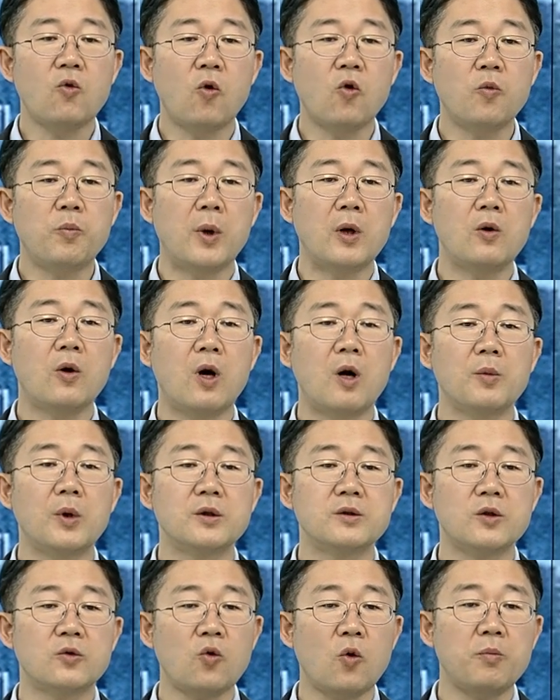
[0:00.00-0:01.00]
공급하려고
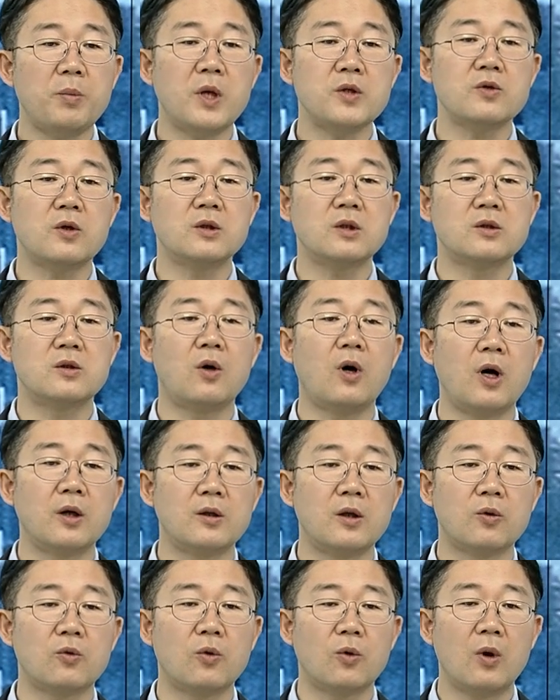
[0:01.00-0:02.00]
하면 이제 송배전이 들어가야
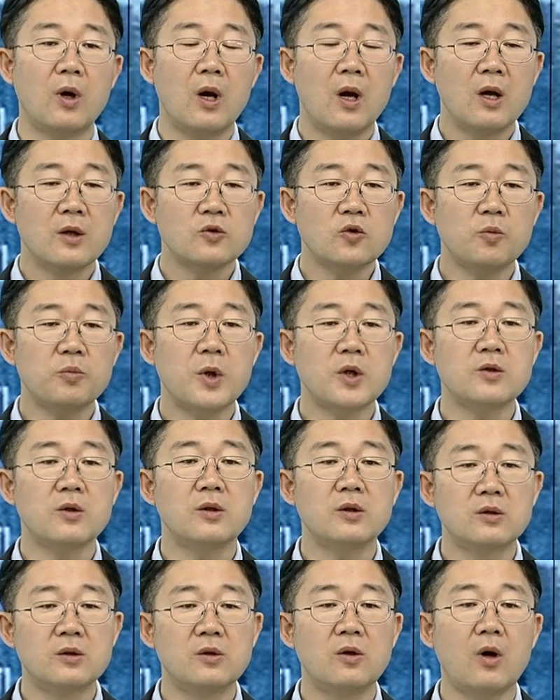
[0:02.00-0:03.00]
되고
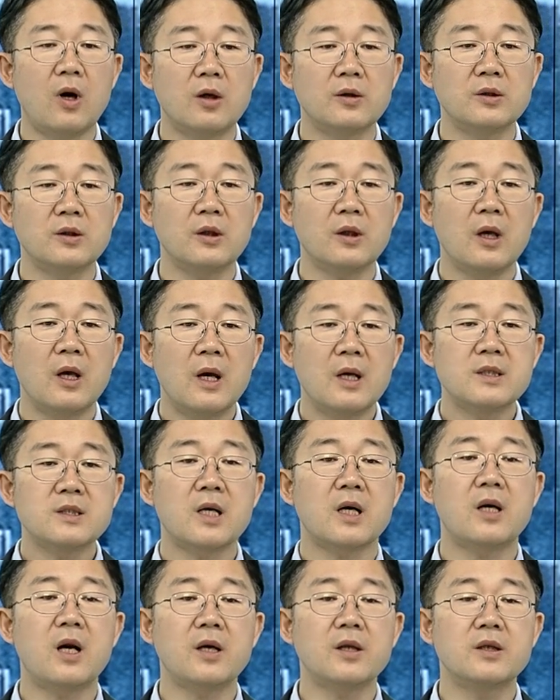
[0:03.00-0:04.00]
송배전을 들어가느니
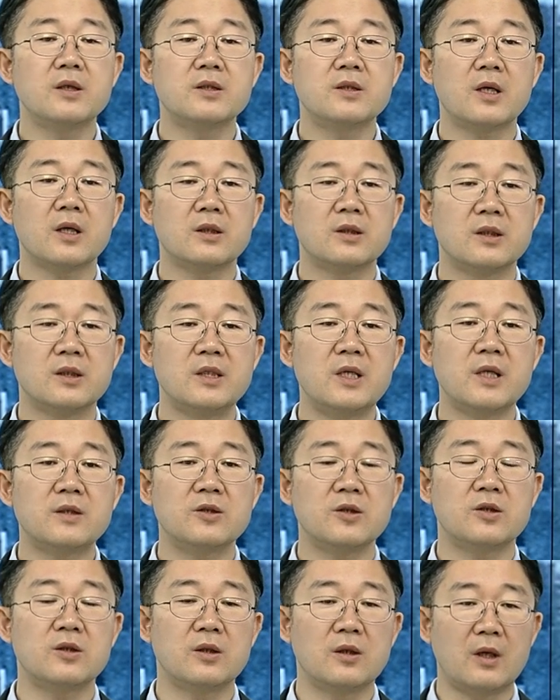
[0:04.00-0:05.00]
차라리 이제 그
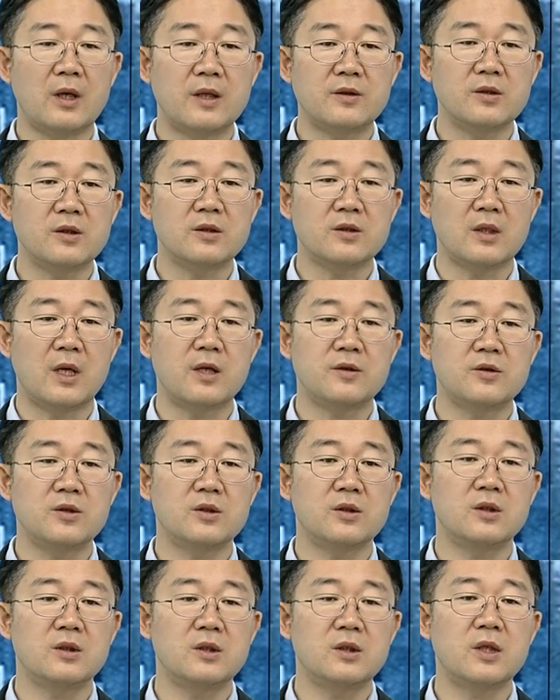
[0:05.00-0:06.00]
ESG,
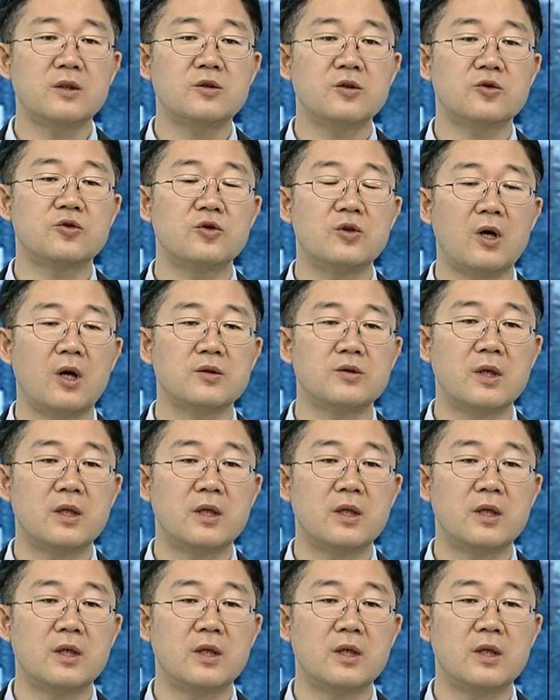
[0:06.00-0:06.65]
S, ESG라